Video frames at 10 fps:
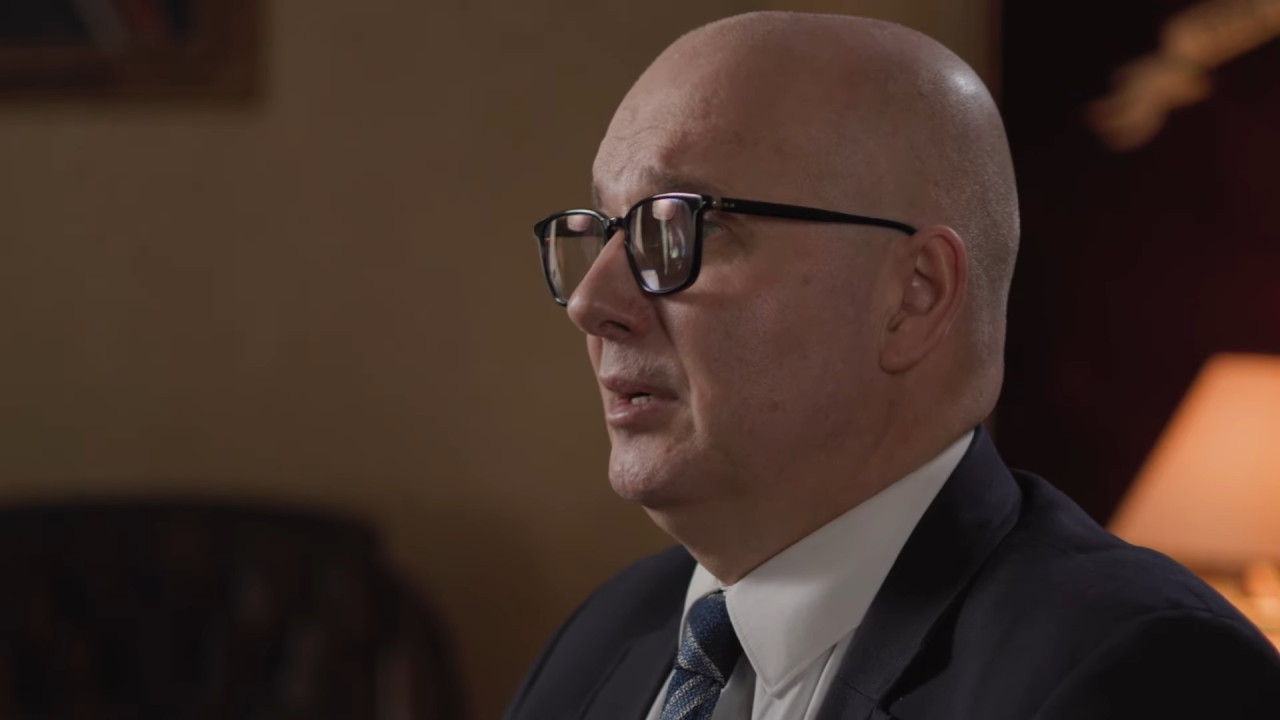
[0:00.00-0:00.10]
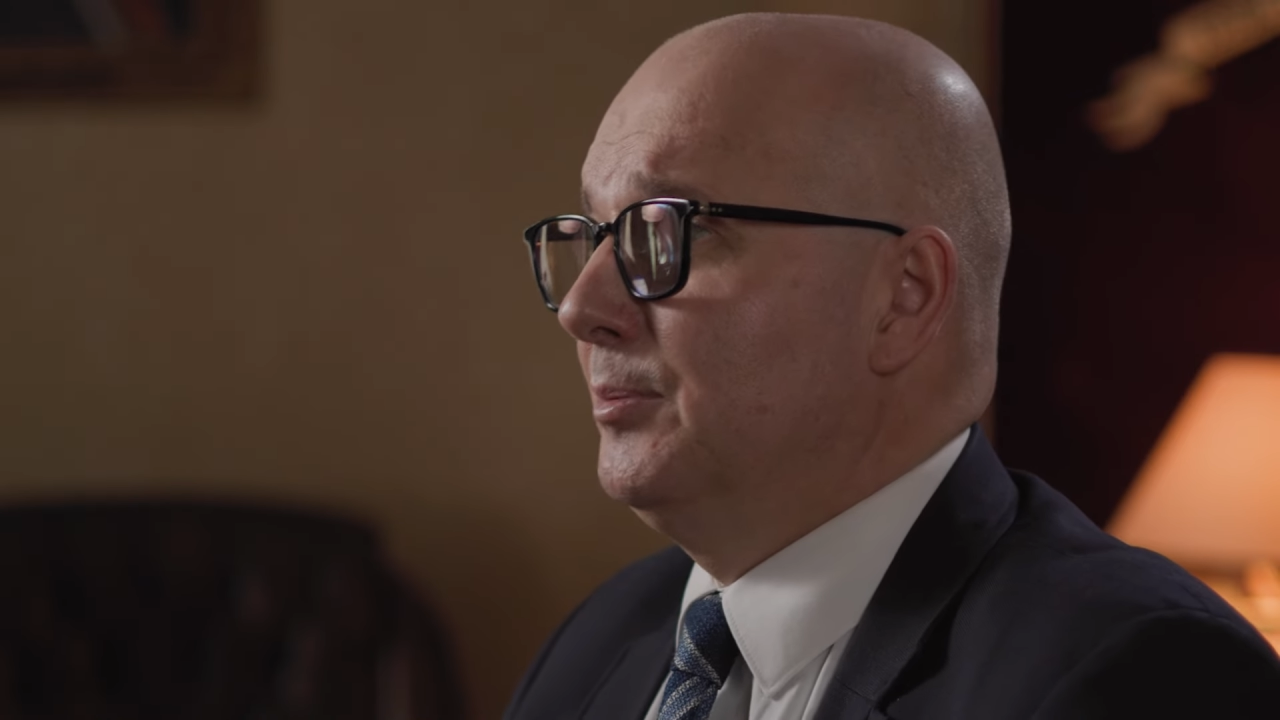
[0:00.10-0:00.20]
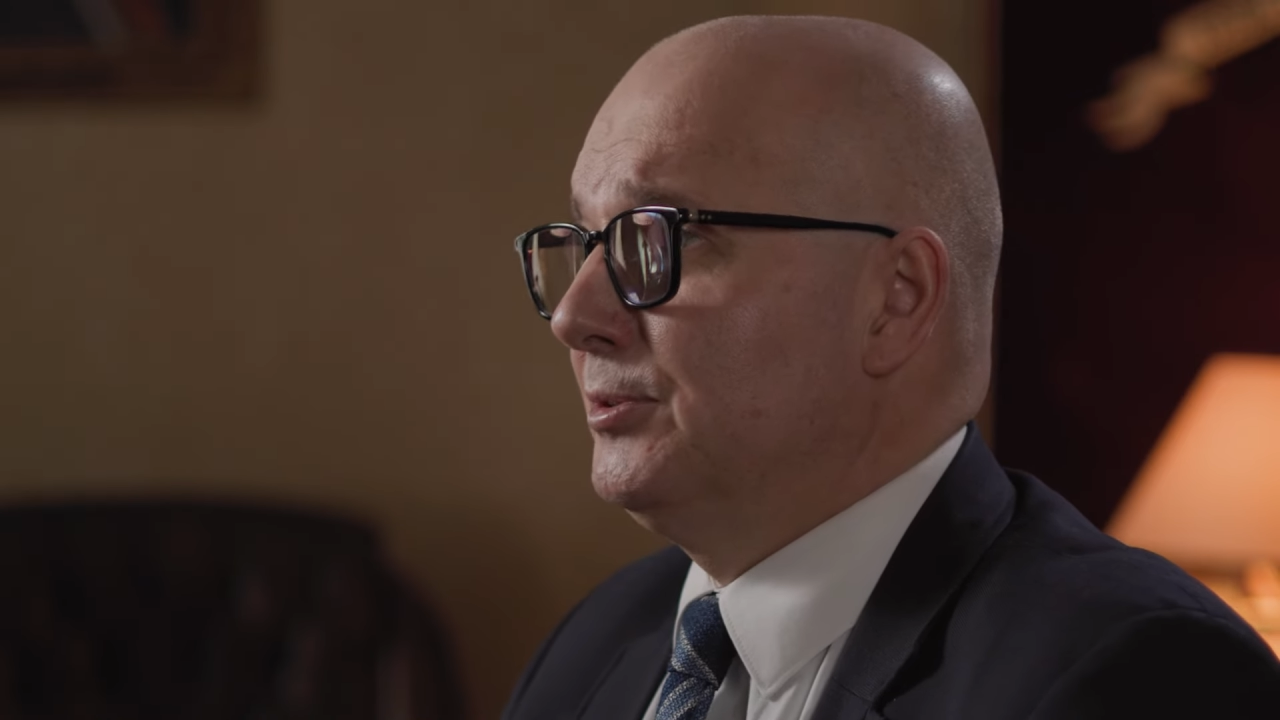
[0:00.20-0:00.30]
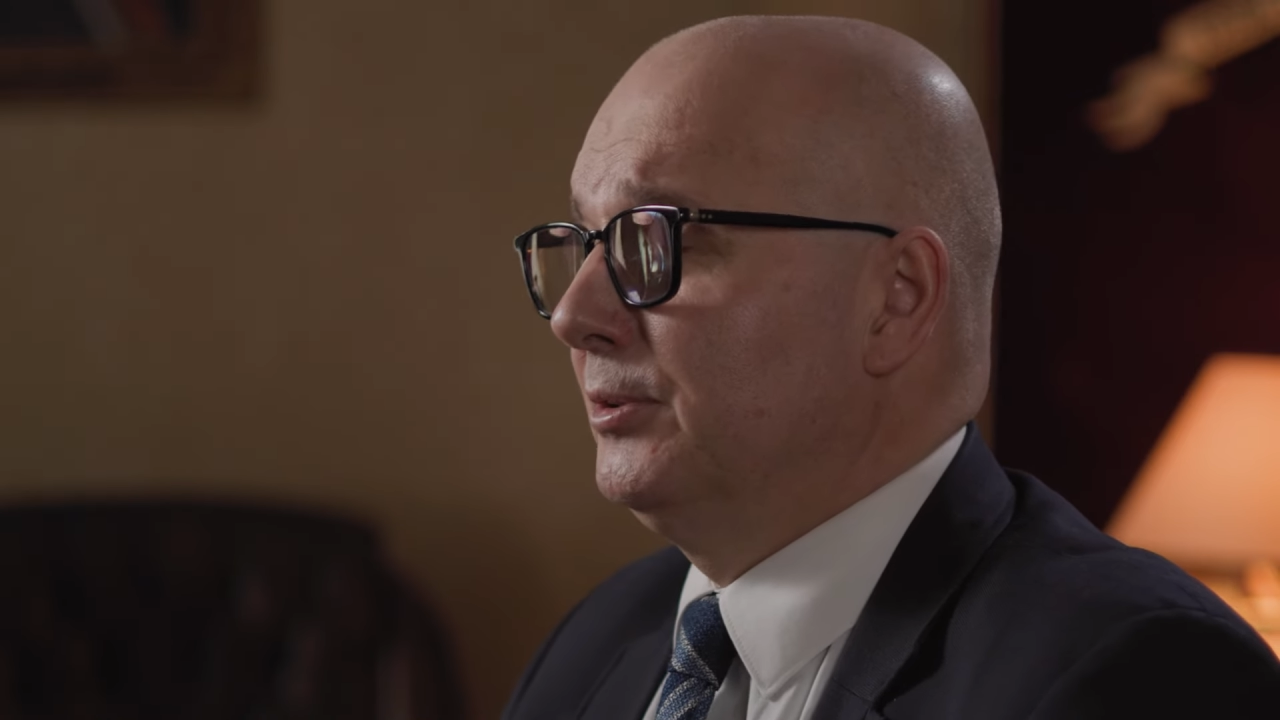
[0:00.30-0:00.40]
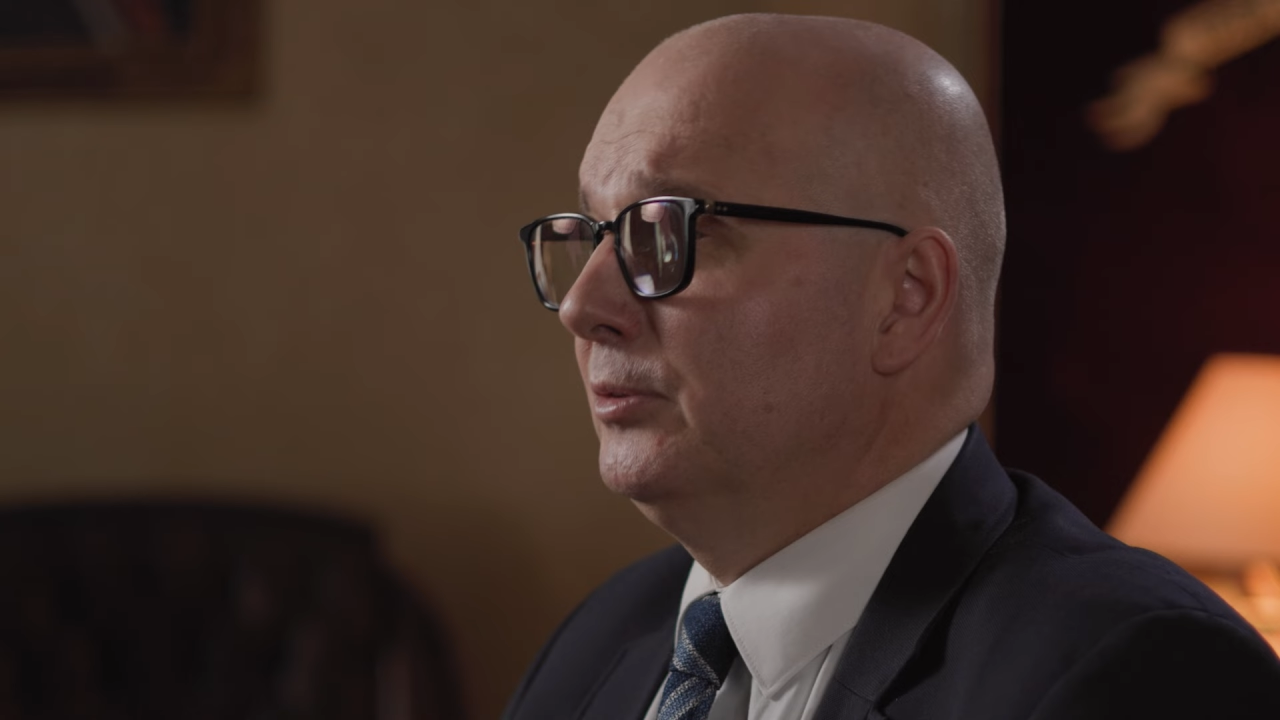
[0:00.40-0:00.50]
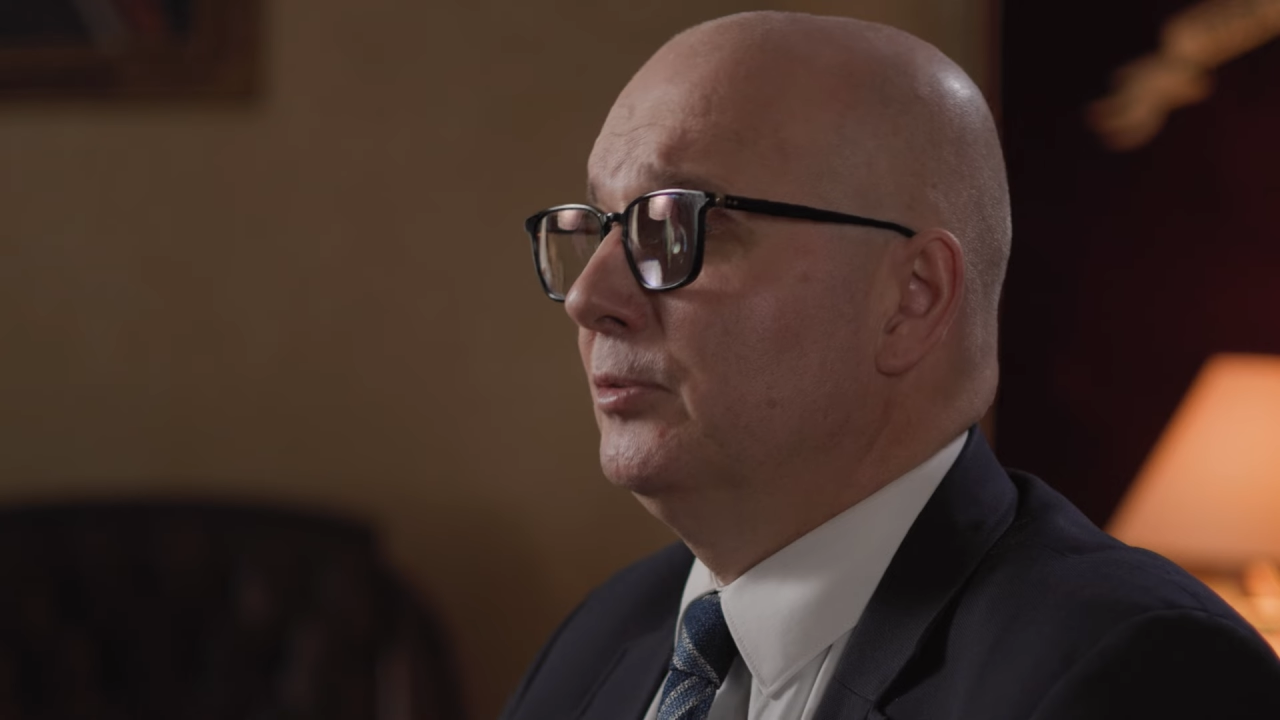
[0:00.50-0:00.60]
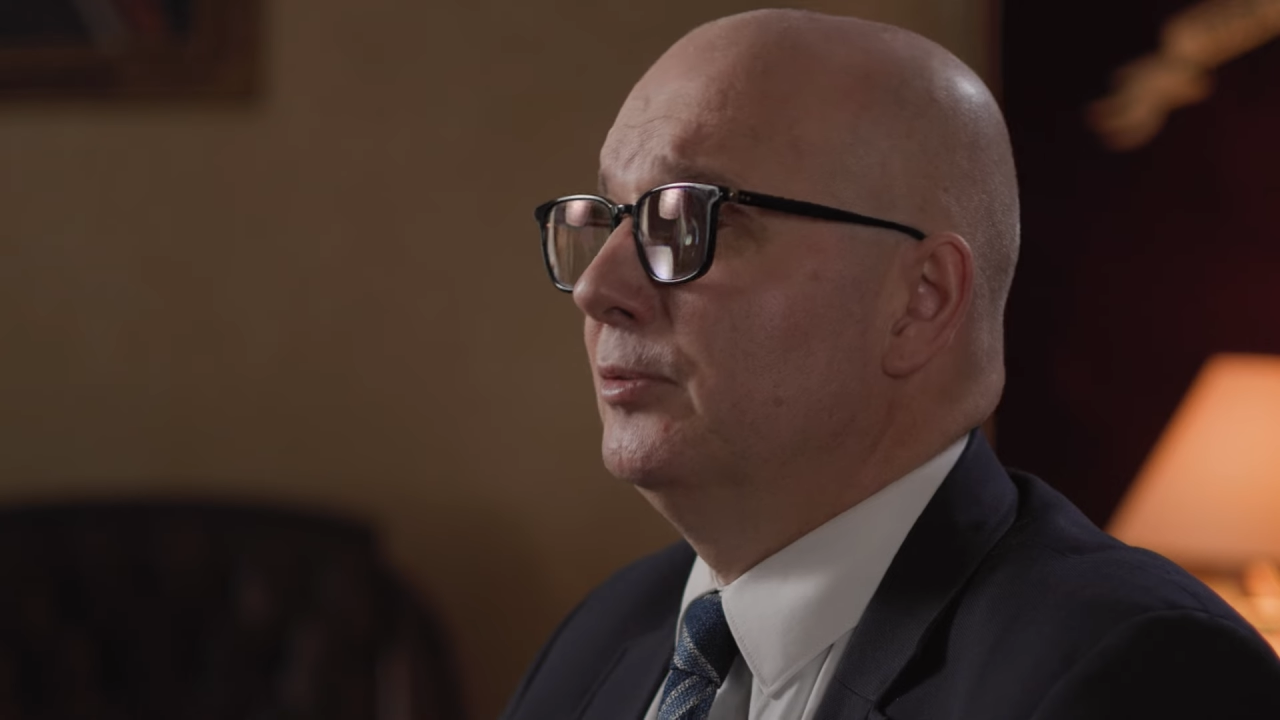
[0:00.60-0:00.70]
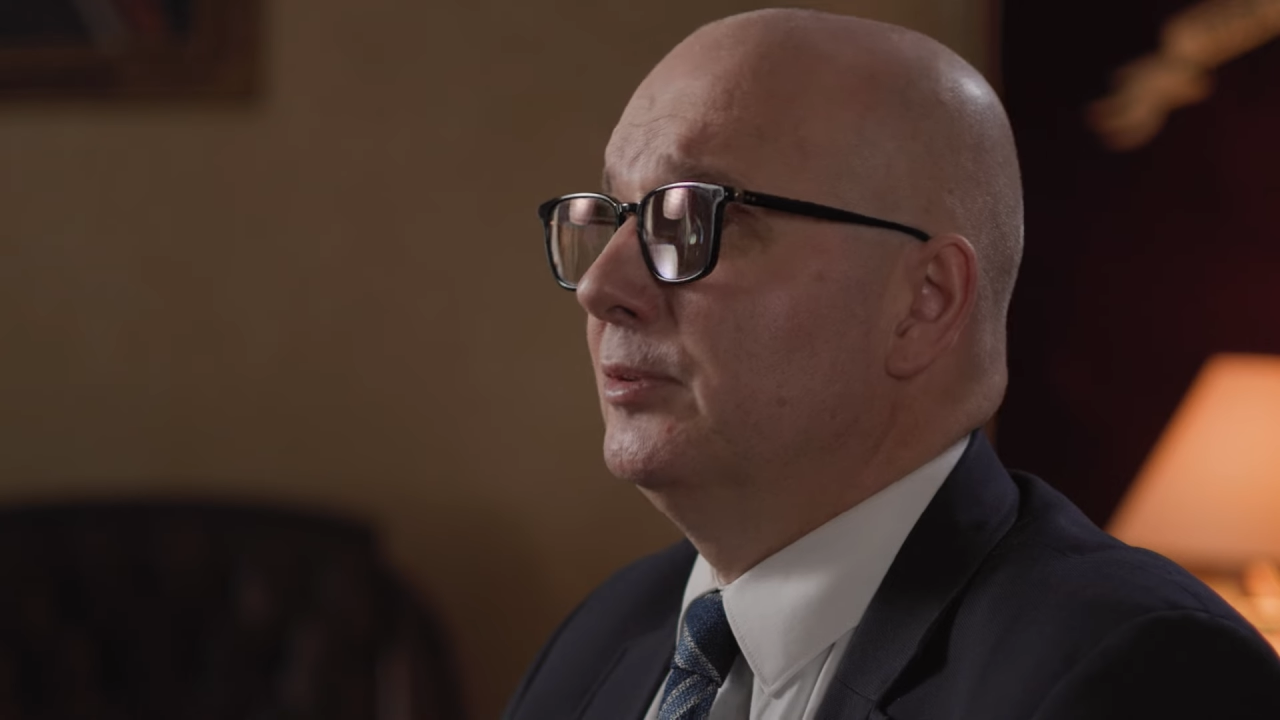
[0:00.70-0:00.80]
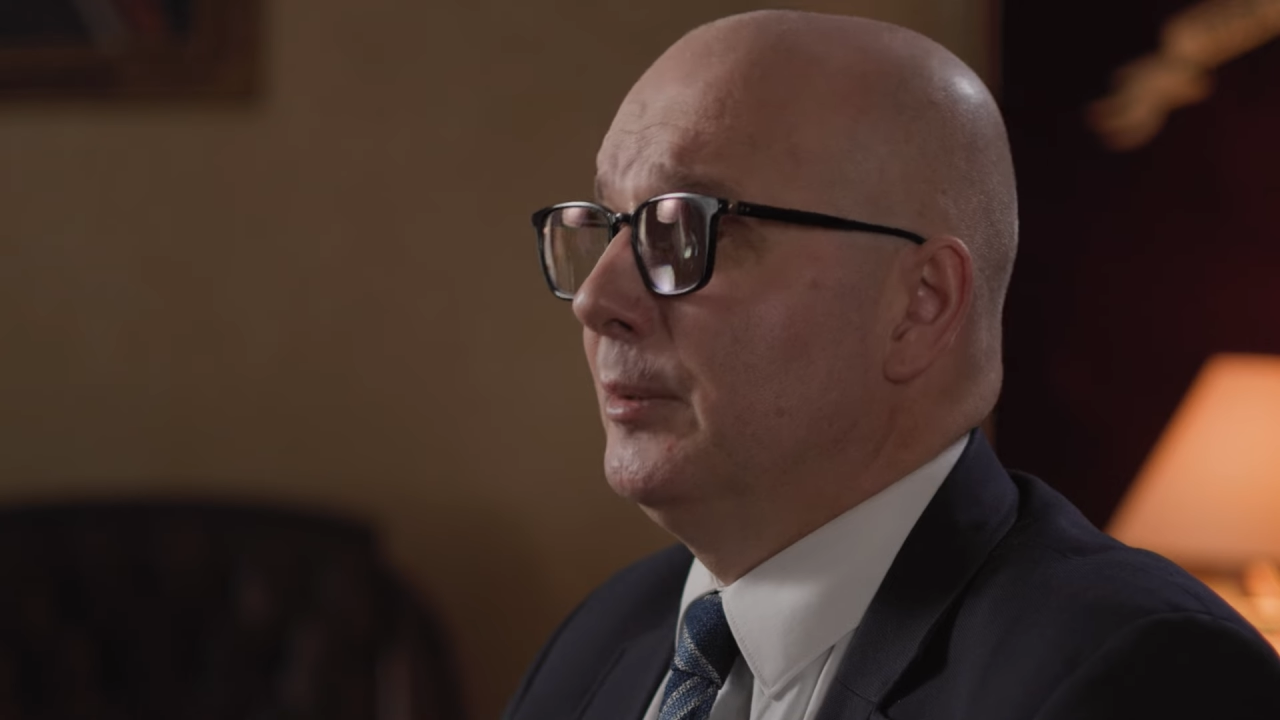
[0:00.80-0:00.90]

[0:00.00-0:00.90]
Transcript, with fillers: apostolskim,